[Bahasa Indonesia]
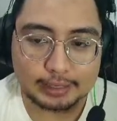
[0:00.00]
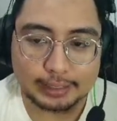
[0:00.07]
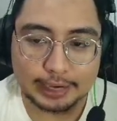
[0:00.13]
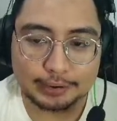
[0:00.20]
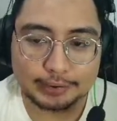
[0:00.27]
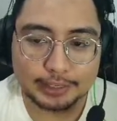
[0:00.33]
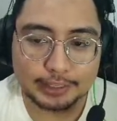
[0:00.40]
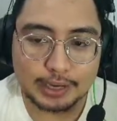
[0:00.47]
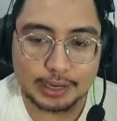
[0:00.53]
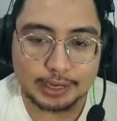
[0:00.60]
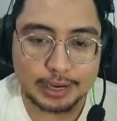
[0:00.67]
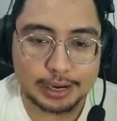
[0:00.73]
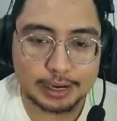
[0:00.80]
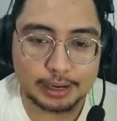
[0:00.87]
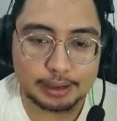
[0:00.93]
Kita lewati
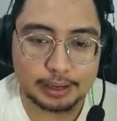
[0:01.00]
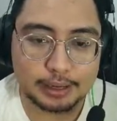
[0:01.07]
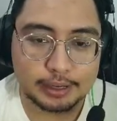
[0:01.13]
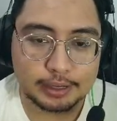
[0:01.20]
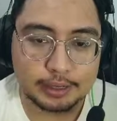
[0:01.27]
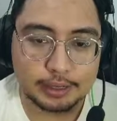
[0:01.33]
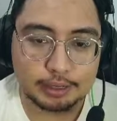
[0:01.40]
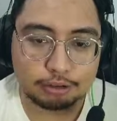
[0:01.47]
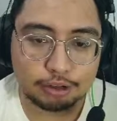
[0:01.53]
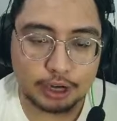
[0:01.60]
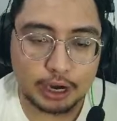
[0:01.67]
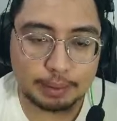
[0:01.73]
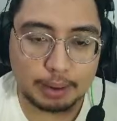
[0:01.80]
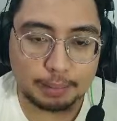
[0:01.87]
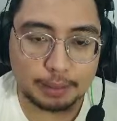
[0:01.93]
saja karena tidak
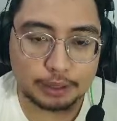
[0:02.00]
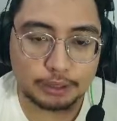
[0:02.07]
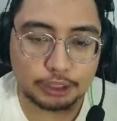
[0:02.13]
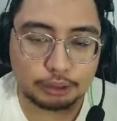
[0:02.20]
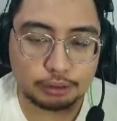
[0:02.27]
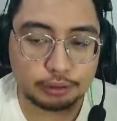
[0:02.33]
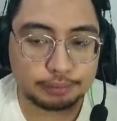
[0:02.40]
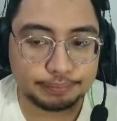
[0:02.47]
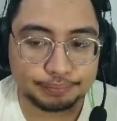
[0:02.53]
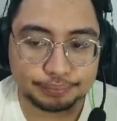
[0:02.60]
ada apa-apa di situ.